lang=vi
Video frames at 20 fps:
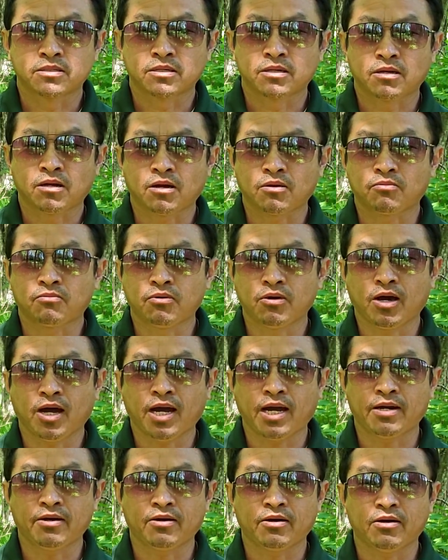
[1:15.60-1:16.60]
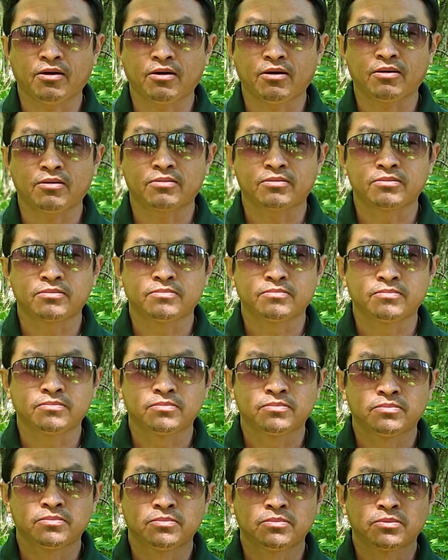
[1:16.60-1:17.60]
học của lo hai nó
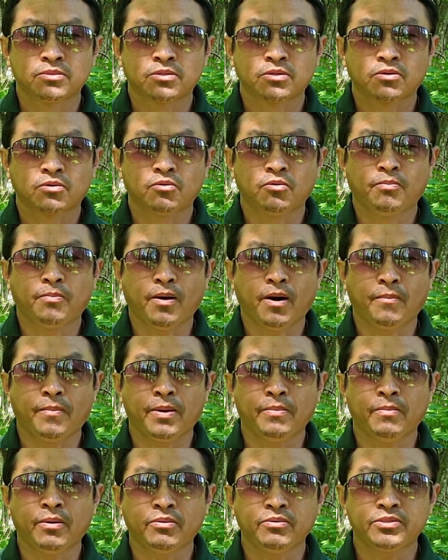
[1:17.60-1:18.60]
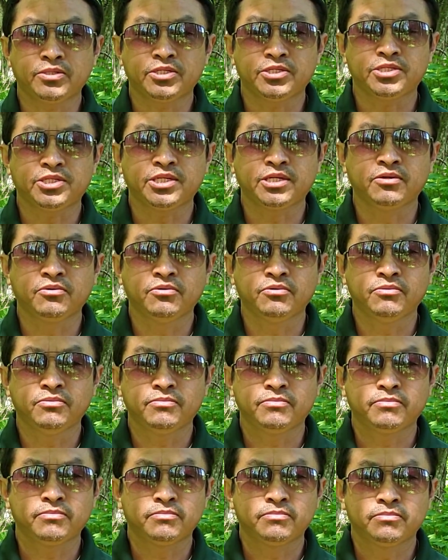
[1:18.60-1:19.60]
cũng bỏ bên mông chỉ xí lu
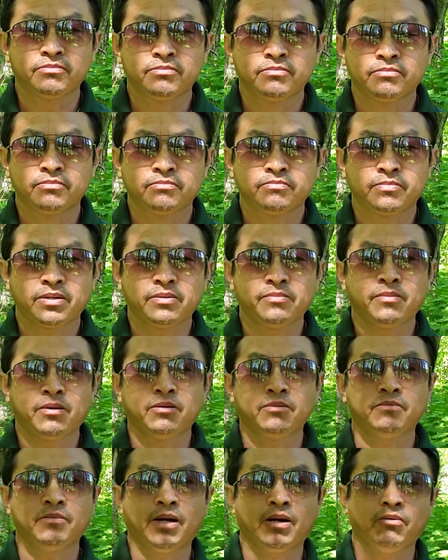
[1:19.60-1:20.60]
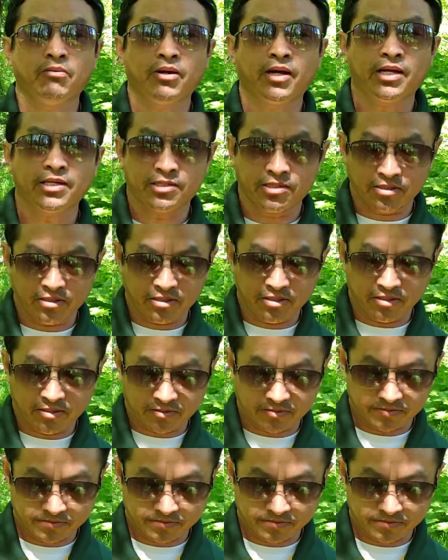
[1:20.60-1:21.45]
bên mông mà quá chỉ